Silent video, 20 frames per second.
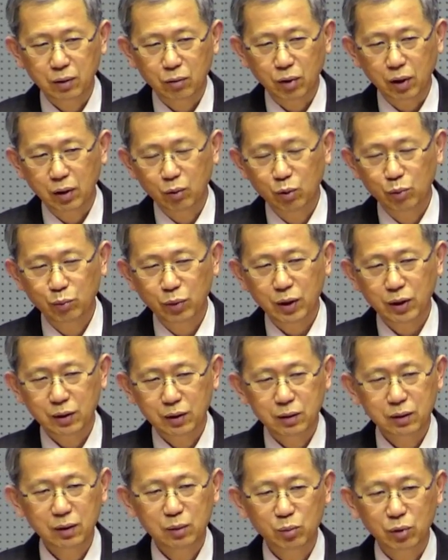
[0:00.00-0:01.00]
광화문발
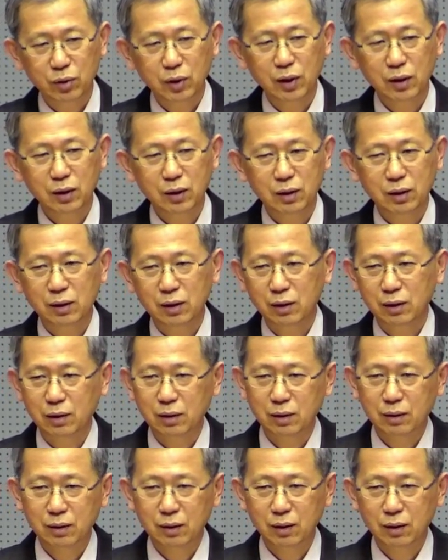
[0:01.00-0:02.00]
이거를 못하니까
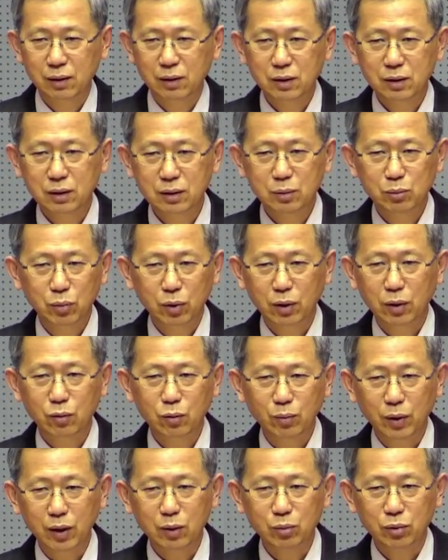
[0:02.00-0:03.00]
지금 뭐라고
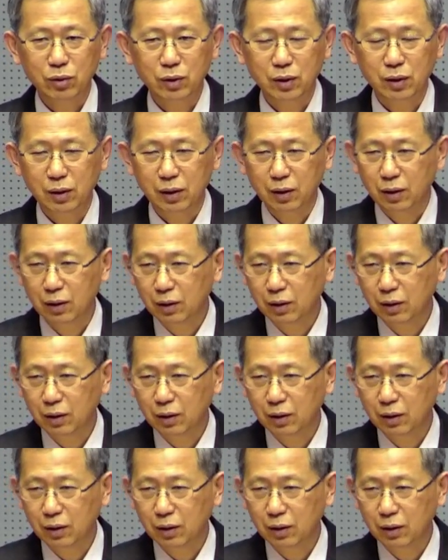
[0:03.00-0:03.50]
말을 못해.